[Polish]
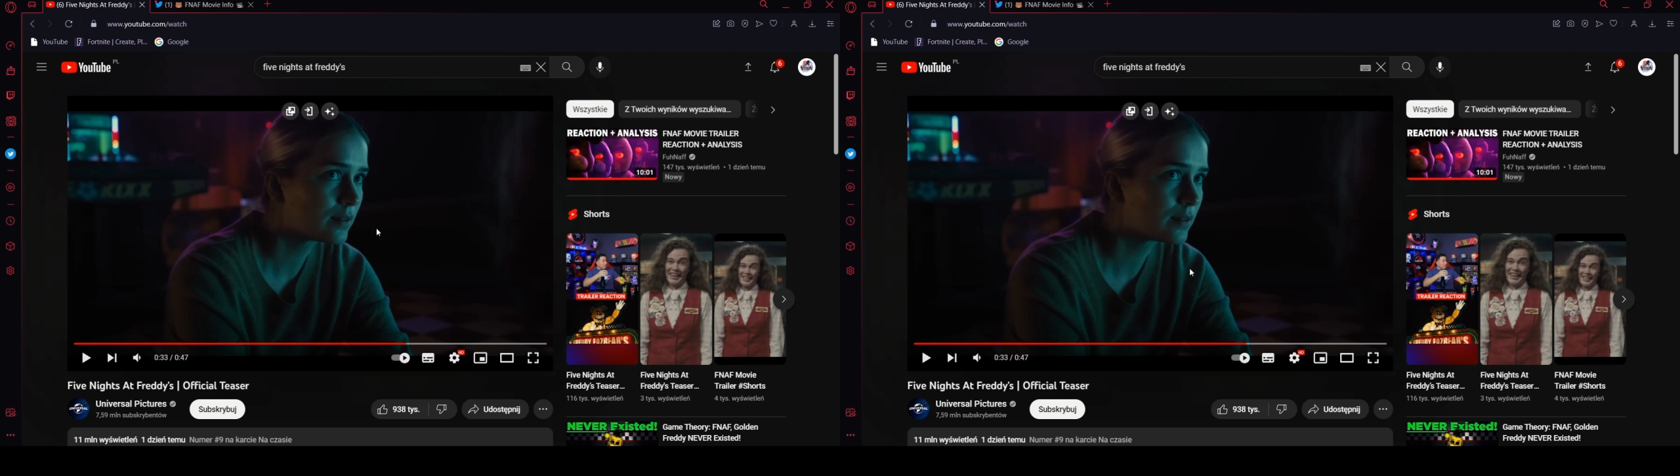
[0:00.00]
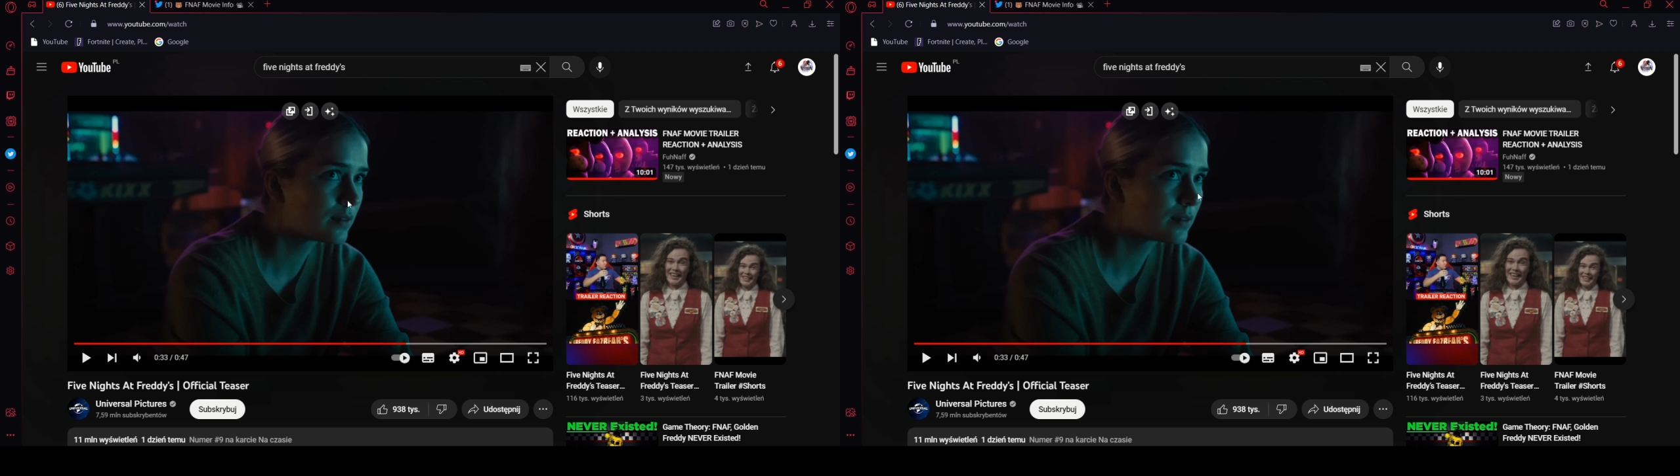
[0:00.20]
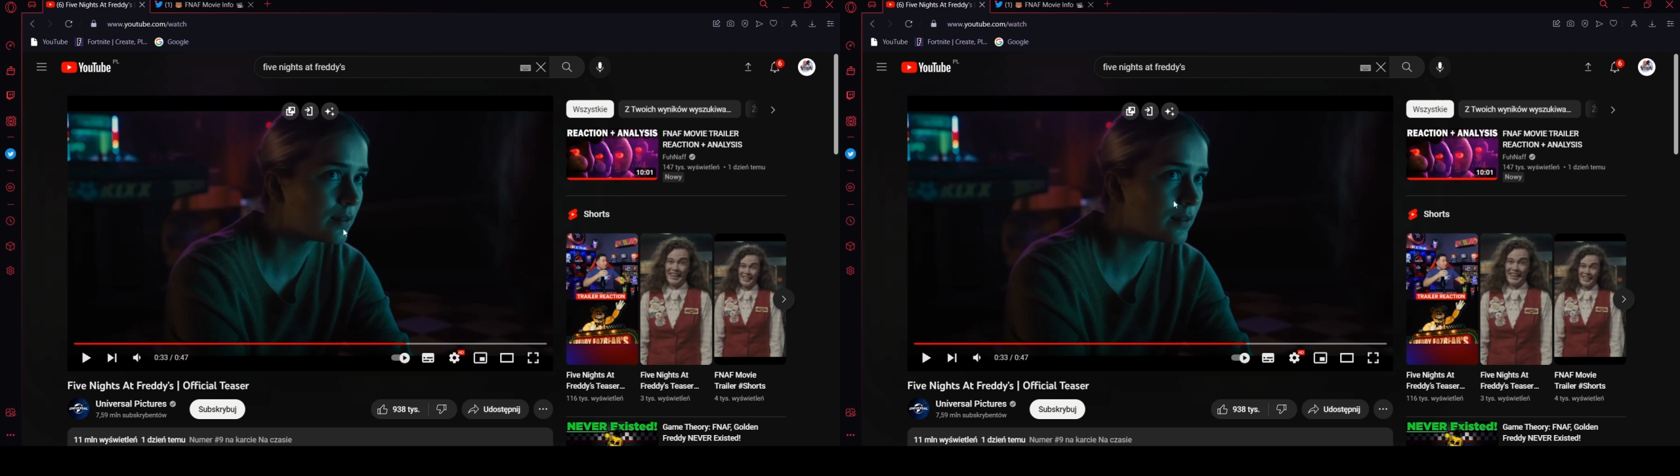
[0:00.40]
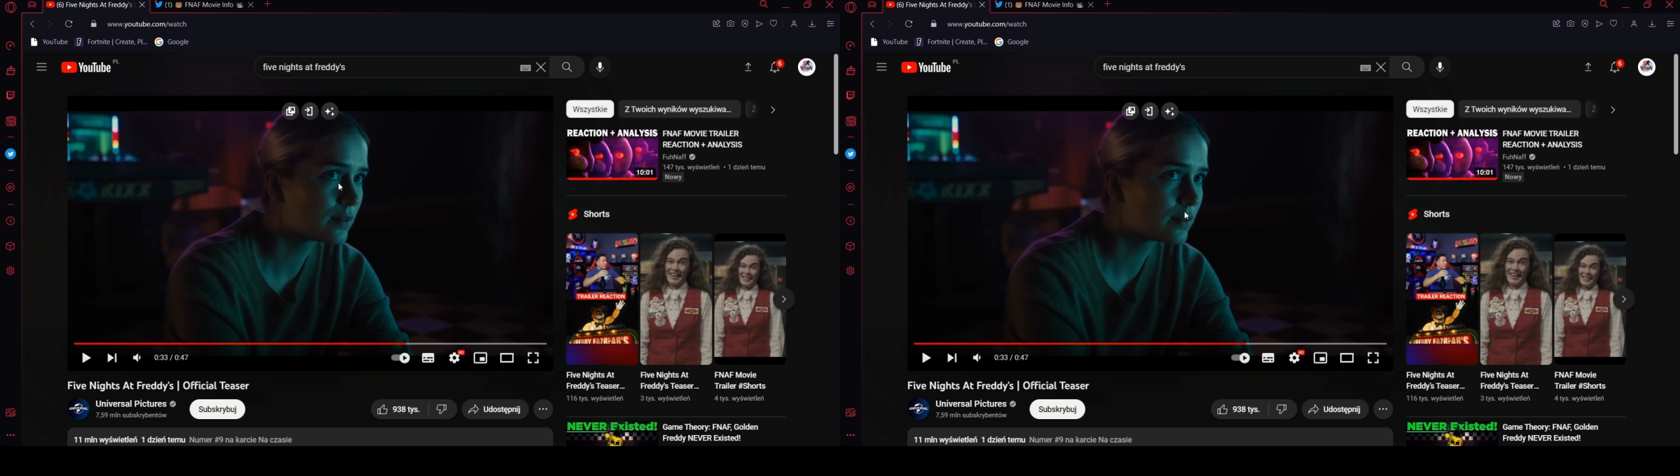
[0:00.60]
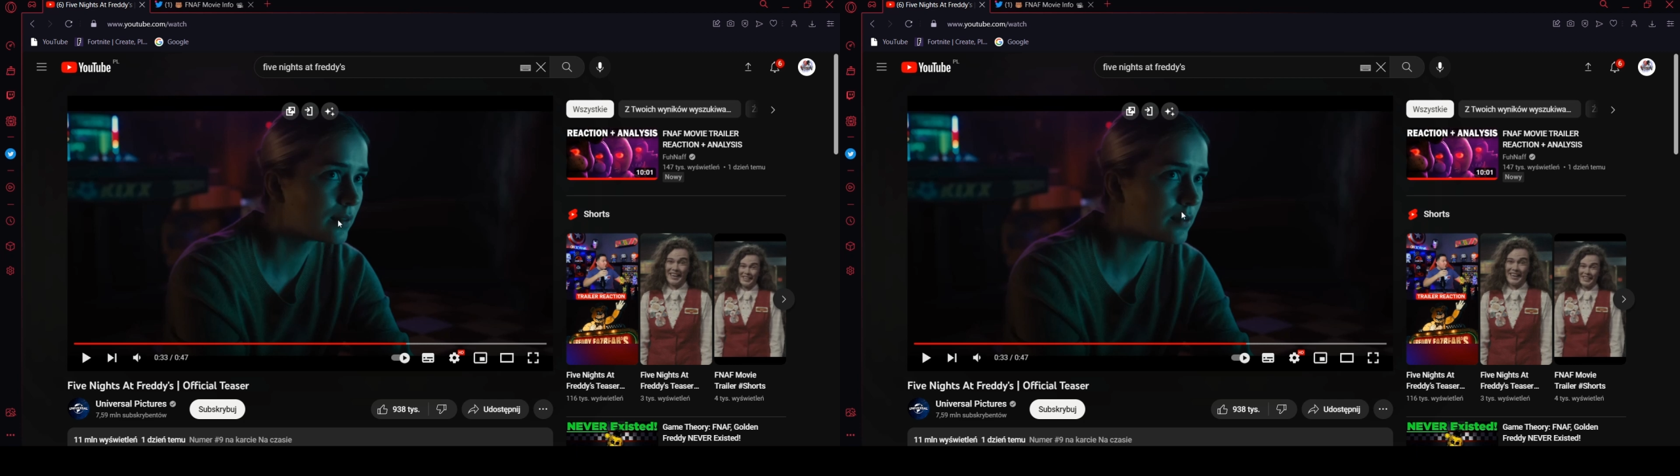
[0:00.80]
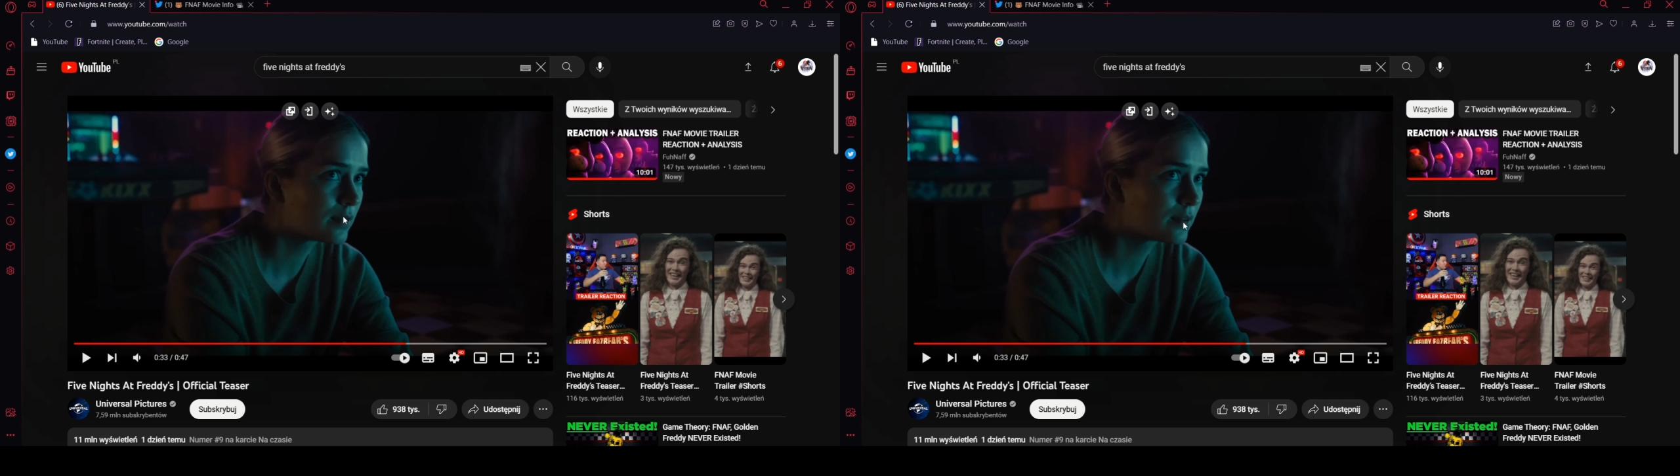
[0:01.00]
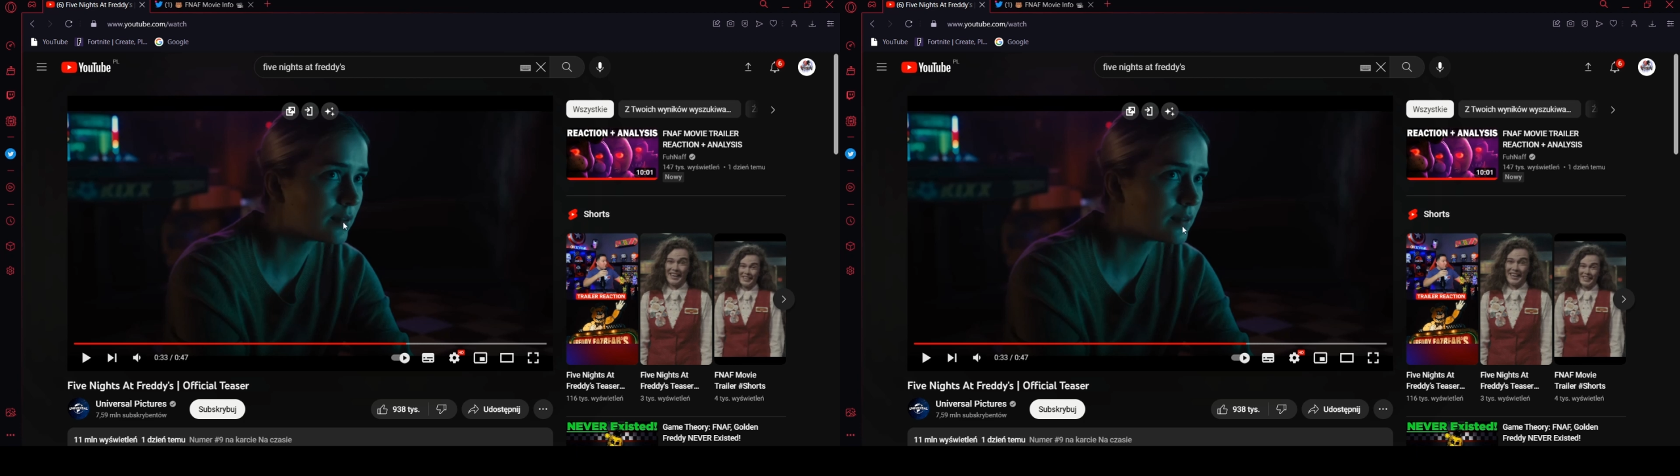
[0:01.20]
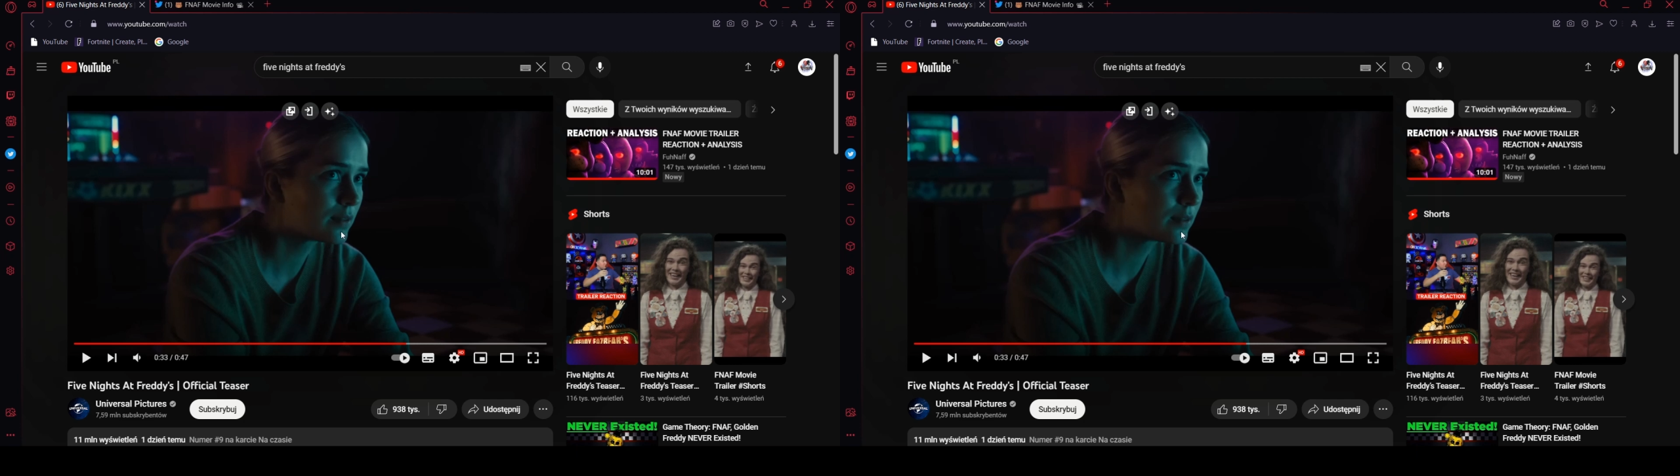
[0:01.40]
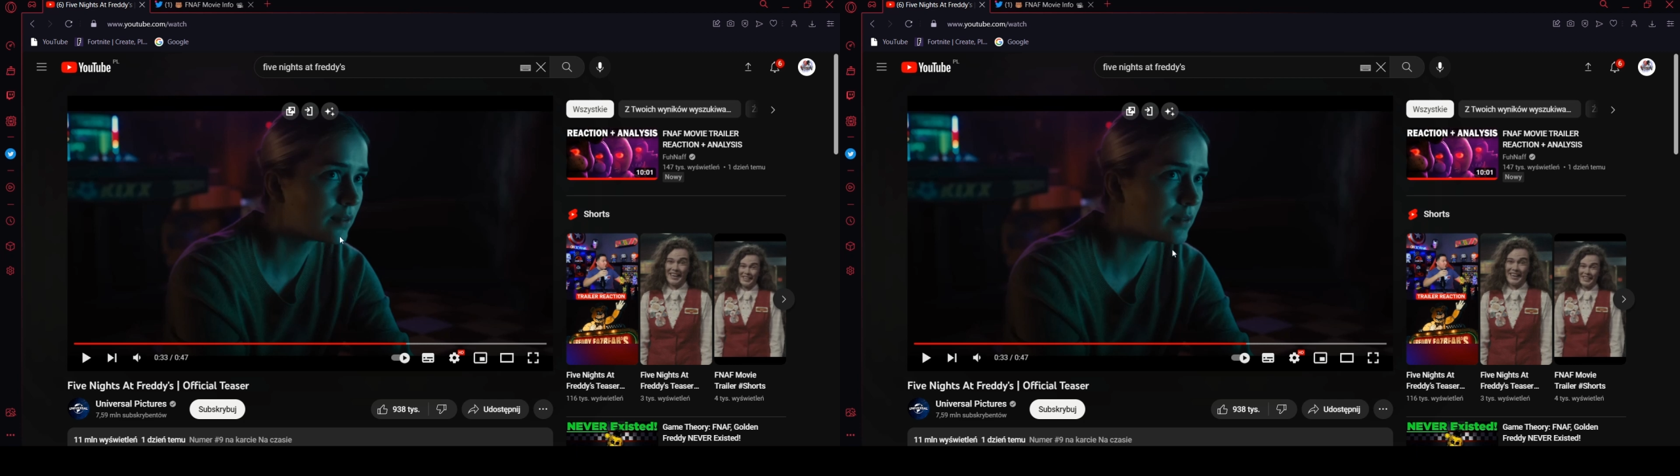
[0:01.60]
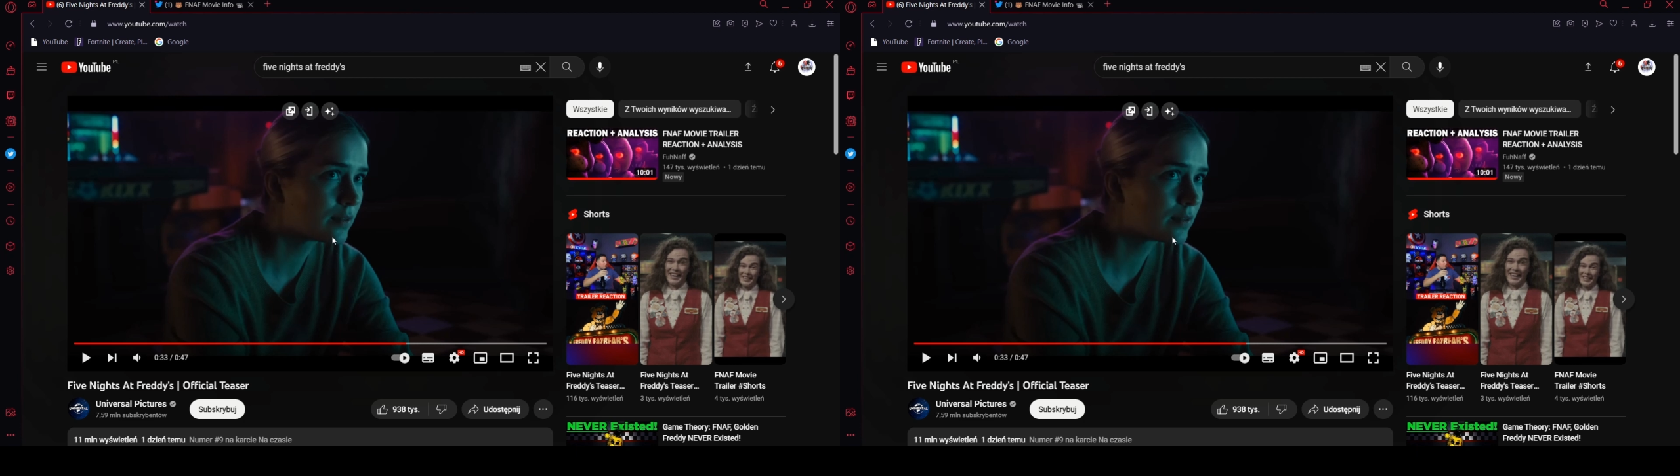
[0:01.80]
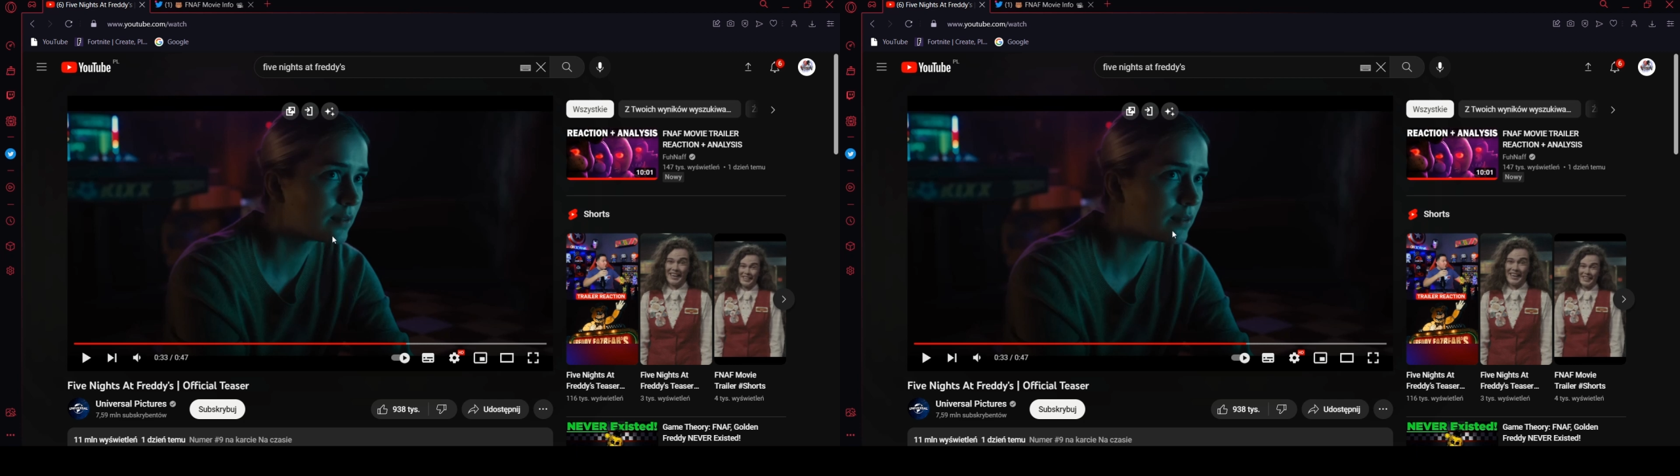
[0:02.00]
Możliwe, że ona, e,